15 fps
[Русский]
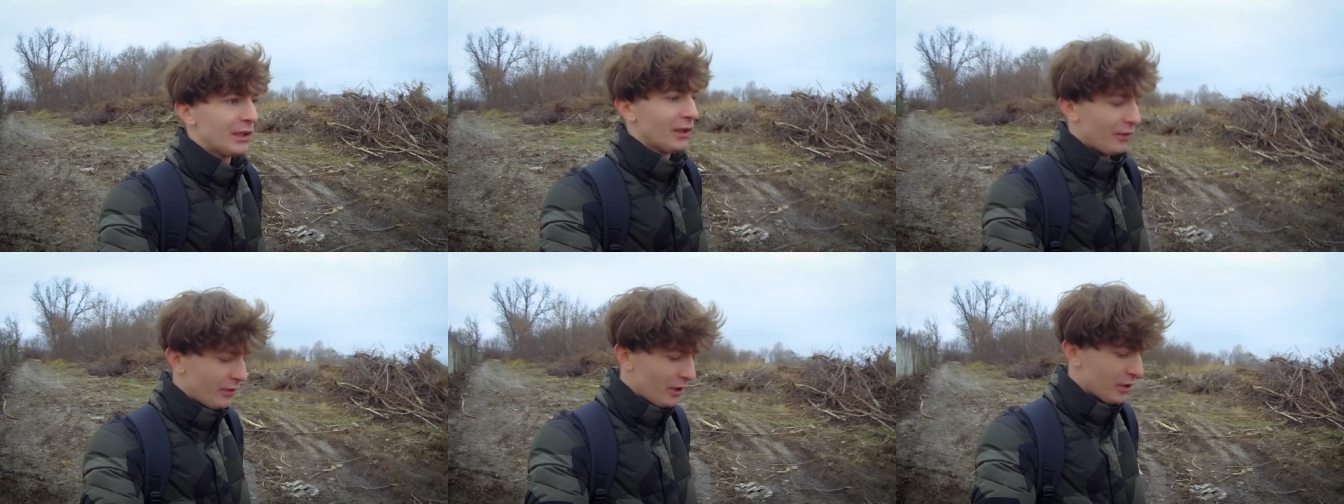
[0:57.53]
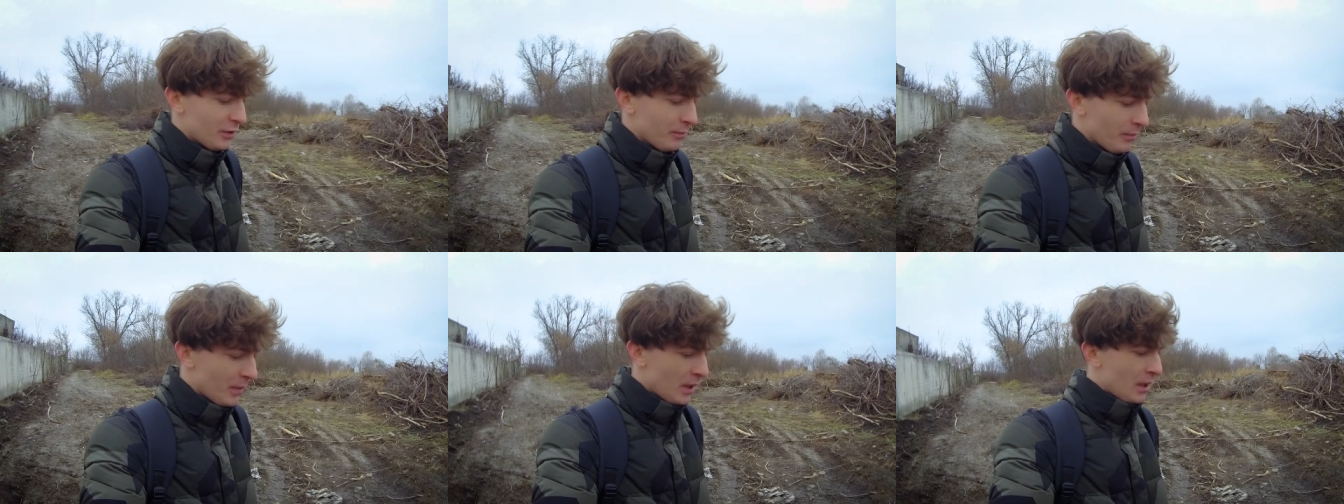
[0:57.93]
так
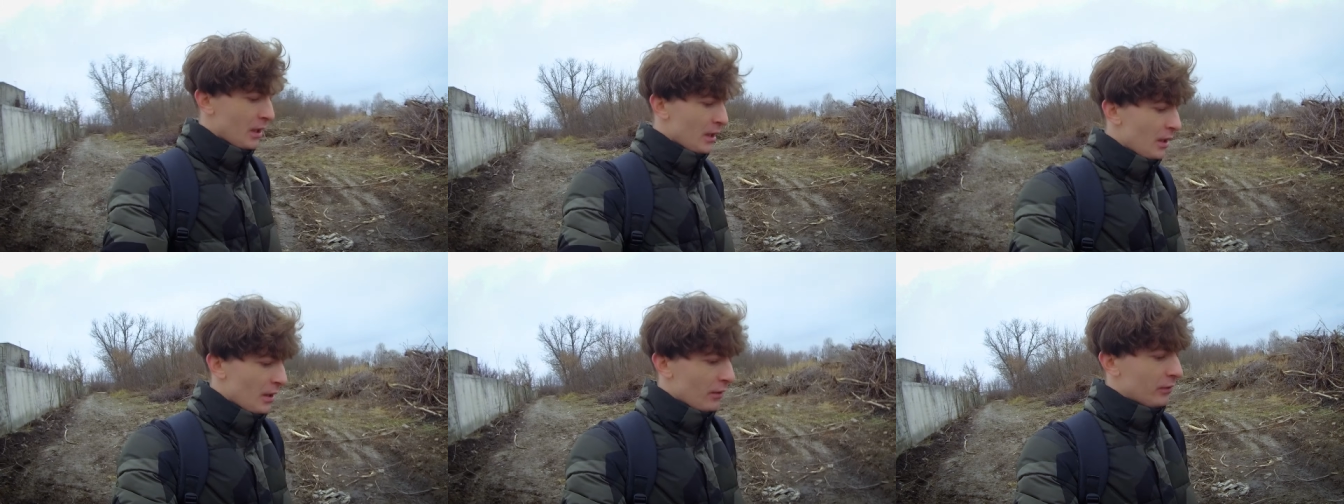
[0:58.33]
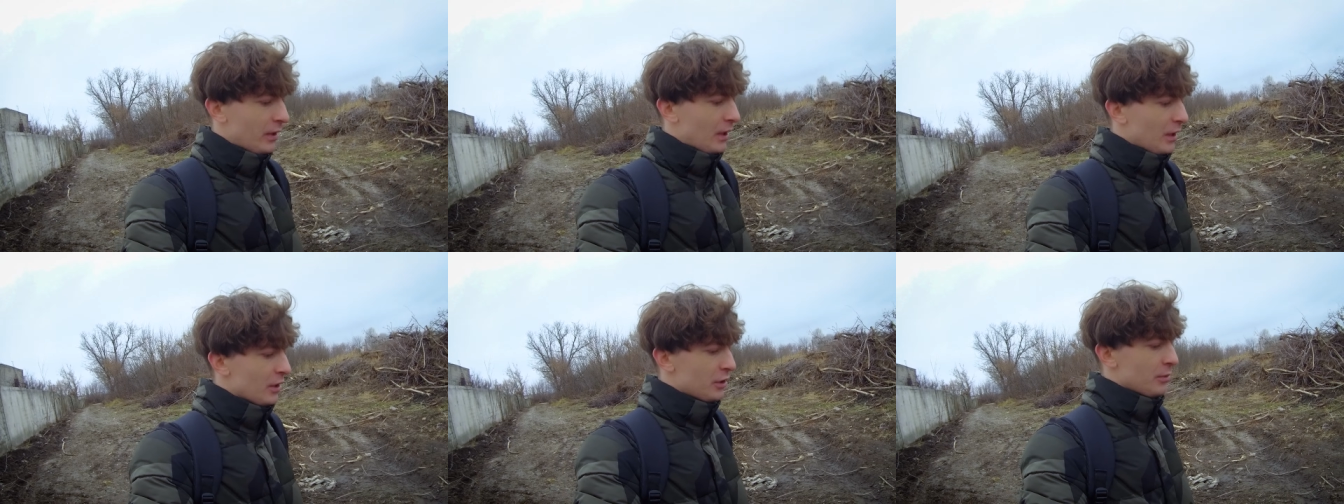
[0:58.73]
скажем. В
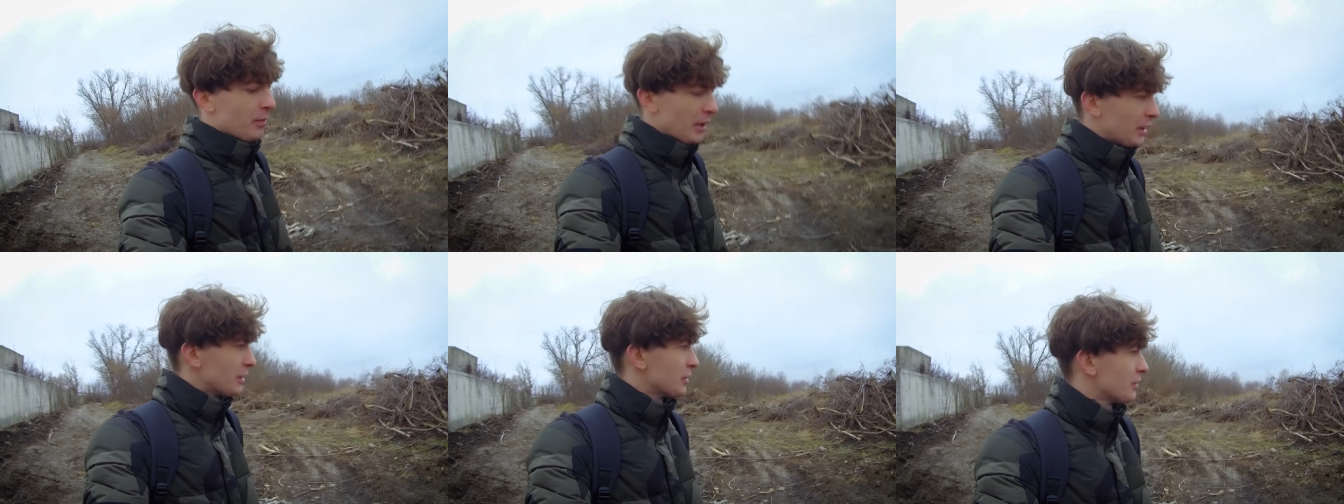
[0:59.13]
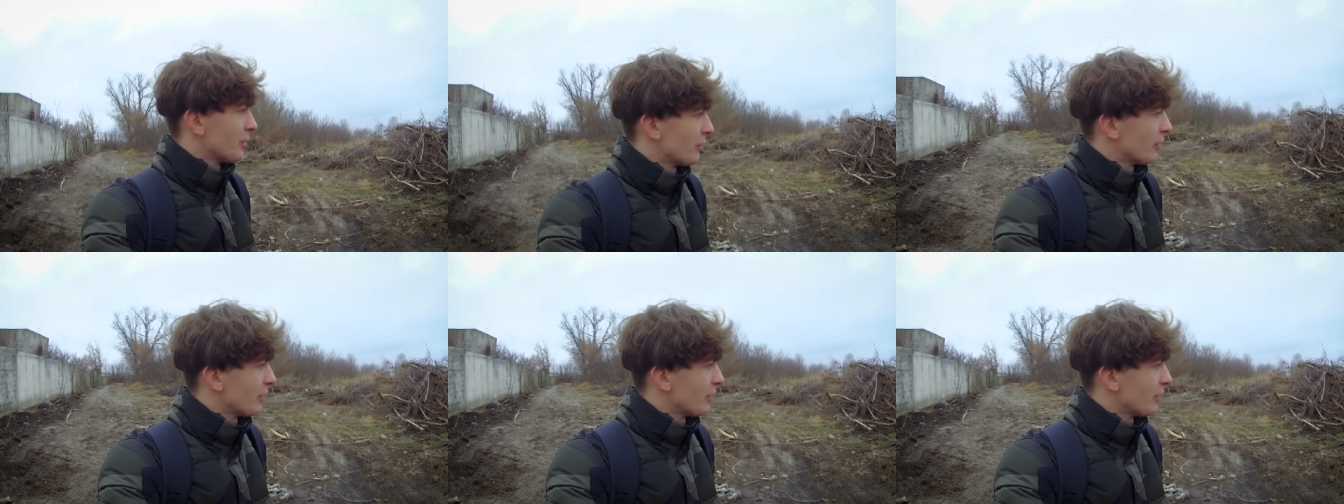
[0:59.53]
дальнейшем я даже не